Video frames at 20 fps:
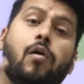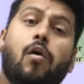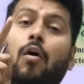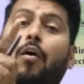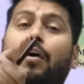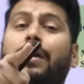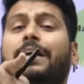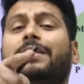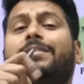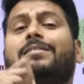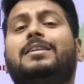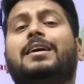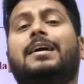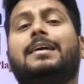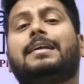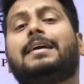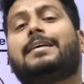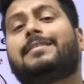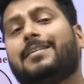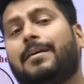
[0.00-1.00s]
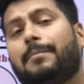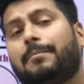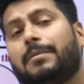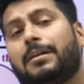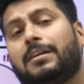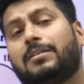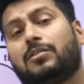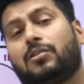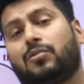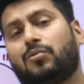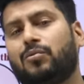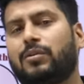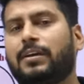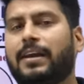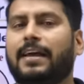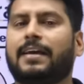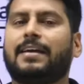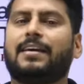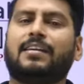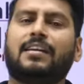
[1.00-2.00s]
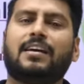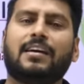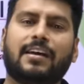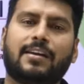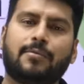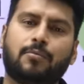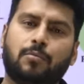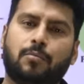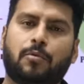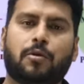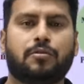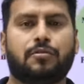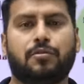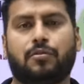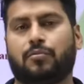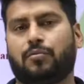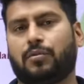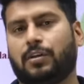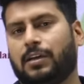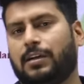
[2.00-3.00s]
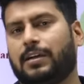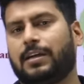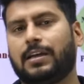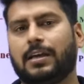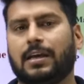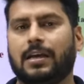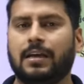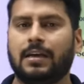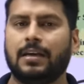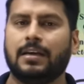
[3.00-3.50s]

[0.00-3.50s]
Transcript: और एस बी आर टी एग्जाम्पल जरूर ट्राई करना यार वो बहुत जरूरी है ठीक है